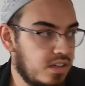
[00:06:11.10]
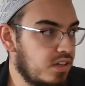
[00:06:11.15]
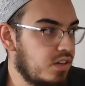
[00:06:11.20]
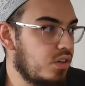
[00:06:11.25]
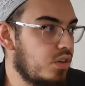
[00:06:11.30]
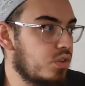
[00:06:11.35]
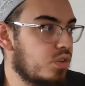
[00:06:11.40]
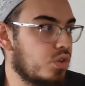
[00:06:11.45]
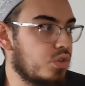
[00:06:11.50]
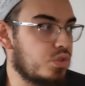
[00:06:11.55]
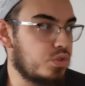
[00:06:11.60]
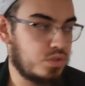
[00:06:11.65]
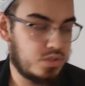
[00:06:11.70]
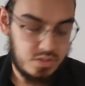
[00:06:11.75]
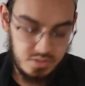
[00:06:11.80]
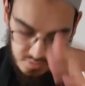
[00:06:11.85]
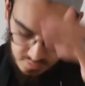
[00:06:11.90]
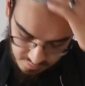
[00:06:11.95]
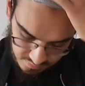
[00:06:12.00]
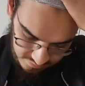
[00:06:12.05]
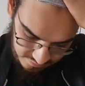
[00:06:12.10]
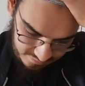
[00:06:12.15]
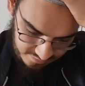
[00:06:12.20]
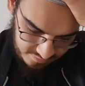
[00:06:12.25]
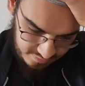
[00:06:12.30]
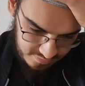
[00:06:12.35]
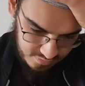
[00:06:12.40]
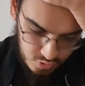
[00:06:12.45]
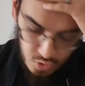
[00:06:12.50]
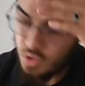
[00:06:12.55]
Autre chose.
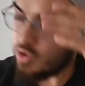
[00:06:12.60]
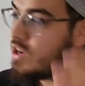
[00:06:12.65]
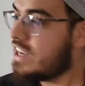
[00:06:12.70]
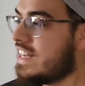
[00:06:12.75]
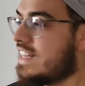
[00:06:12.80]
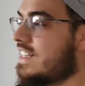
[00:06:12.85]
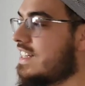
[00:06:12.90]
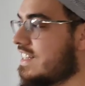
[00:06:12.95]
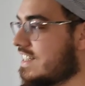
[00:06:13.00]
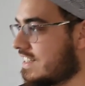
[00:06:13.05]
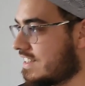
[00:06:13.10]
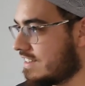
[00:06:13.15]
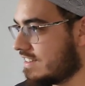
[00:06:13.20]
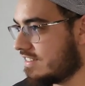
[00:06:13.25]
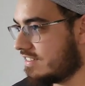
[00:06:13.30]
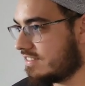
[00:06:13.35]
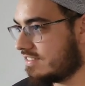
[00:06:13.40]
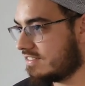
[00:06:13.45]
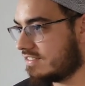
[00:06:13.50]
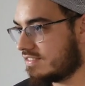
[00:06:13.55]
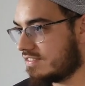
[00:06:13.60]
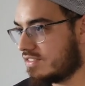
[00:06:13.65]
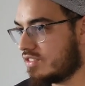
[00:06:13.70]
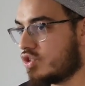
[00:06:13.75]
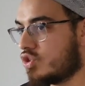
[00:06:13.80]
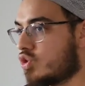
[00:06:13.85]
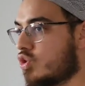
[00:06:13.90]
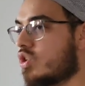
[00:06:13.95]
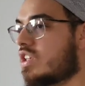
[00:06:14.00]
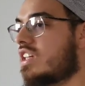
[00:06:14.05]
Eux, ils disent,
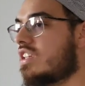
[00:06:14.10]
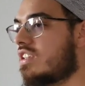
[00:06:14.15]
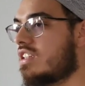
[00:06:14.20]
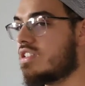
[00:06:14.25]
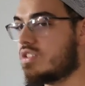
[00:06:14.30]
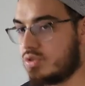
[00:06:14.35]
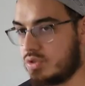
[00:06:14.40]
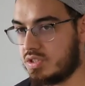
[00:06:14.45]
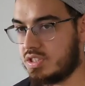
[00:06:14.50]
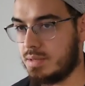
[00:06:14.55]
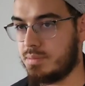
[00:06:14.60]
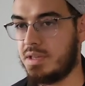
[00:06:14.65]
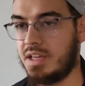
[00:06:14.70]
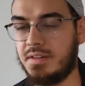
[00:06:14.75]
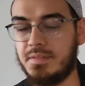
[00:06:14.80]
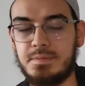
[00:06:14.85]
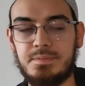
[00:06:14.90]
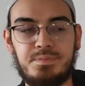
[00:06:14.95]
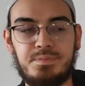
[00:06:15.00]
ceux qui disent je sais bien,